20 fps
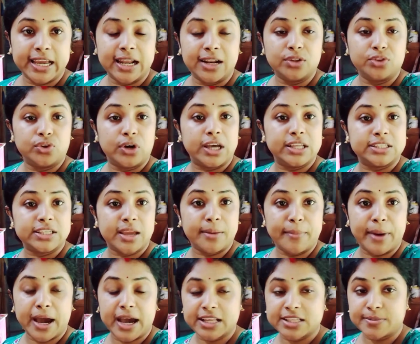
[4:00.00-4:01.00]
গেল তো আজকে
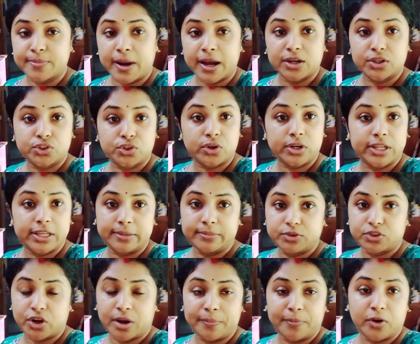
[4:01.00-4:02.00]
মাছ মাংস
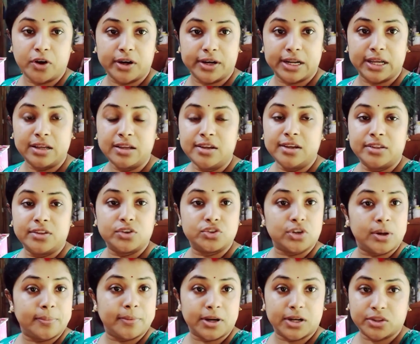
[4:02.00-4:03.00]
ডিম সব কটা তো
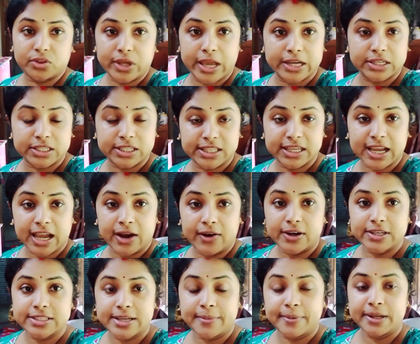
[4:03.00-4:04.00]
সব কটা তো একসাথে
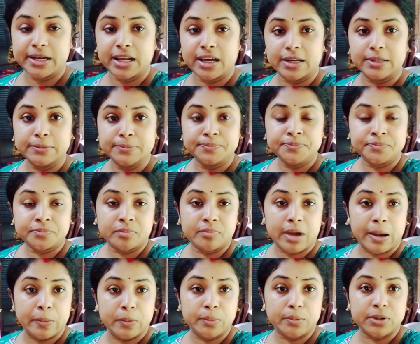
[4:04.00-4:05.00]
খাওয়া যাবে না
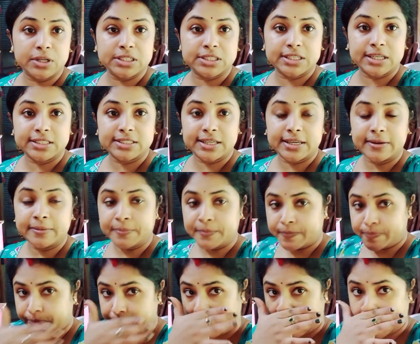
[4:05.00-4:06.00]
বাবু বলছে যে
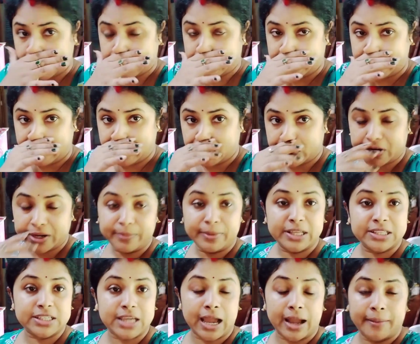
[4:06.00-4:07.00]
এখন লোটে
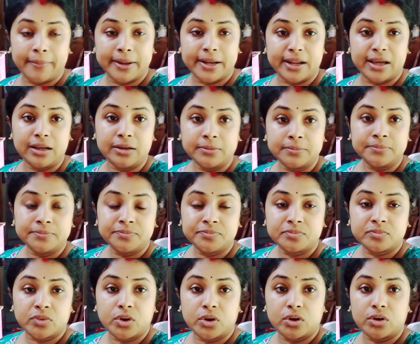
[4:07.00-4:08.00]
মাছ খাবে না
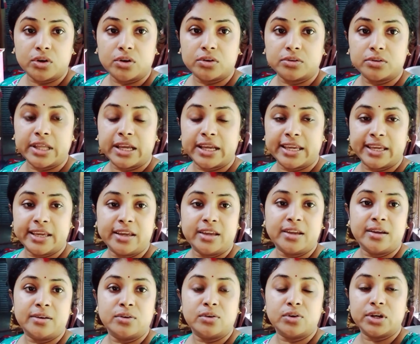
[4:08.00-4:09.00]
তো দেখি
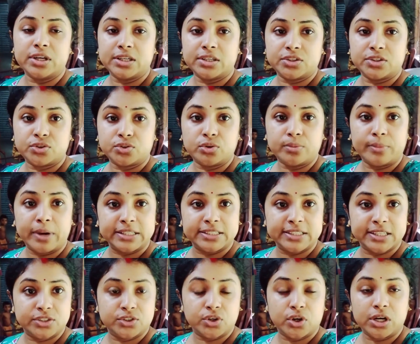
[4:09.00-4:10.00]
ওই শুধু
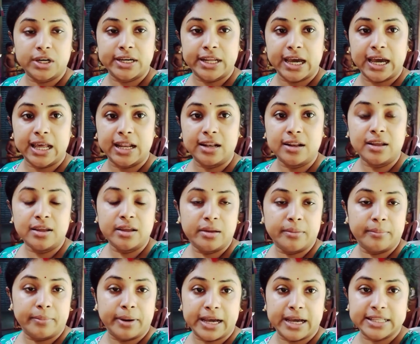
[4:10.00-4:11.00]
মাছের ঝোল ডাল
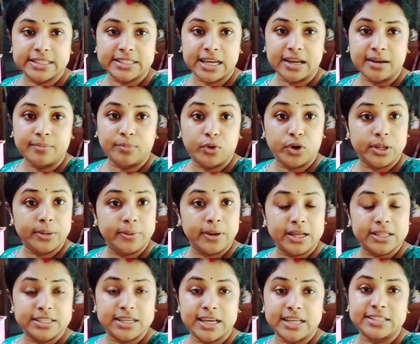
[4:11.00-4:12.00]
ভাজা বড়ি
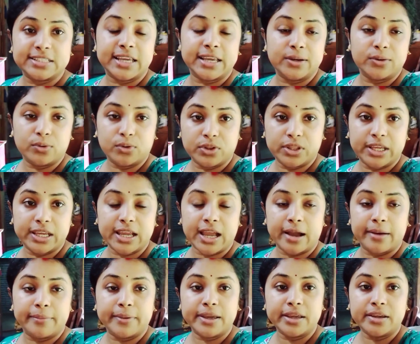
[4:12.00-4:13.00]
ভাজা আছে এগুলো দিয়ে
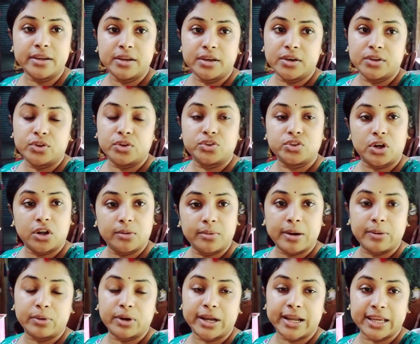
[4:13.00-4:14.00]
খাবে তো চলো
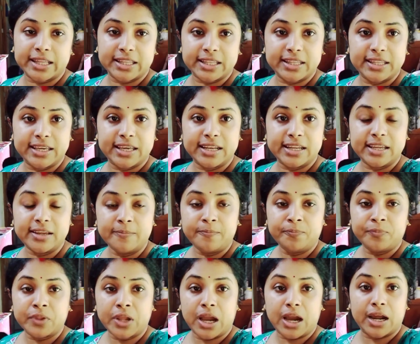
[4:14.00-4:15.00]
বাবুকে খেতে দিয়ে নি
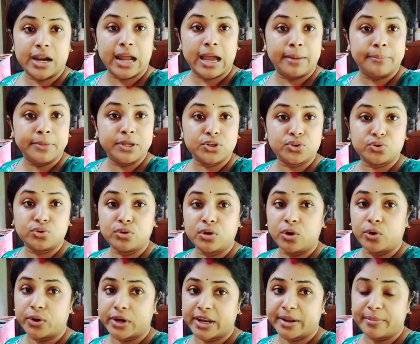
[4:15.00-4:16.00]
আর আমি শুধু
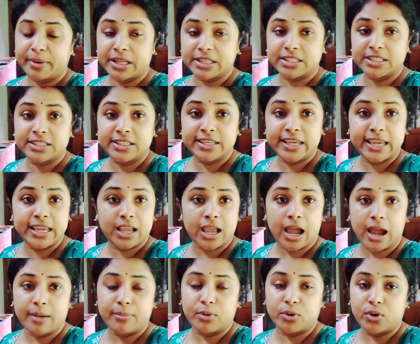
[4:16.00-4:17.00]
লোটে মাছ দিয়েই
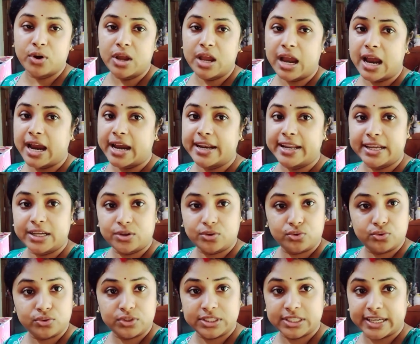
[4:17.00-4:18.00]
খাবো আর
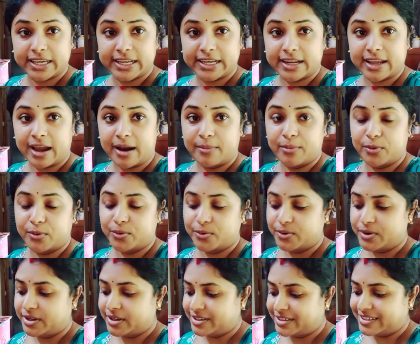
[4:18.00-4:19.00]
একটু চিকেন খাবো
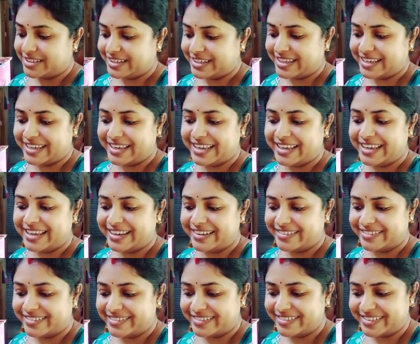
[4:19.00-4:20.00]
কি
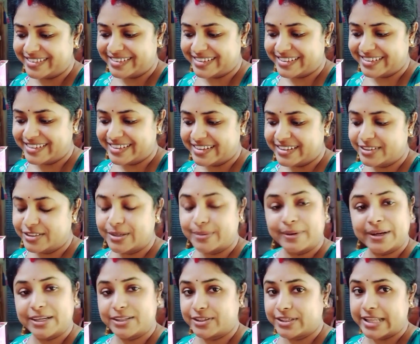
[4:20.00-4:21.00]
গো
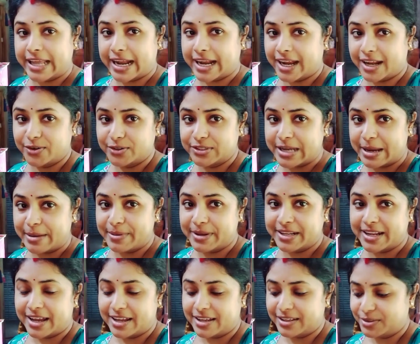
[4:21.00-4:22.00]
তোমাকে তো দেখানো যাবে
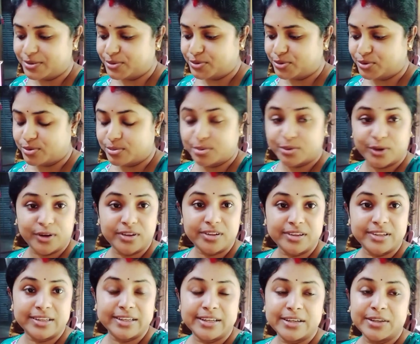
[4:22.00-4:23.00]
না দুষ্টু পুরো
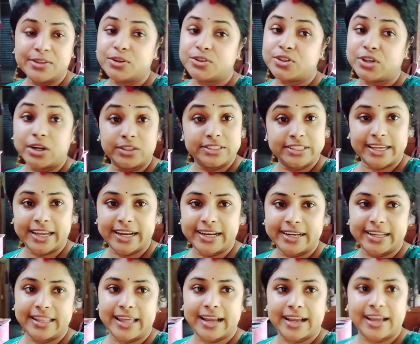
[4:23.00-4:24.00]
তো চলো
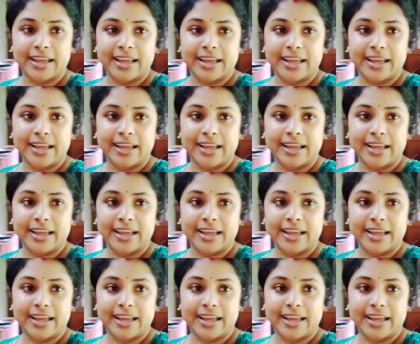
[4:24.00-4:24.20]
চিকেনটা দেখাই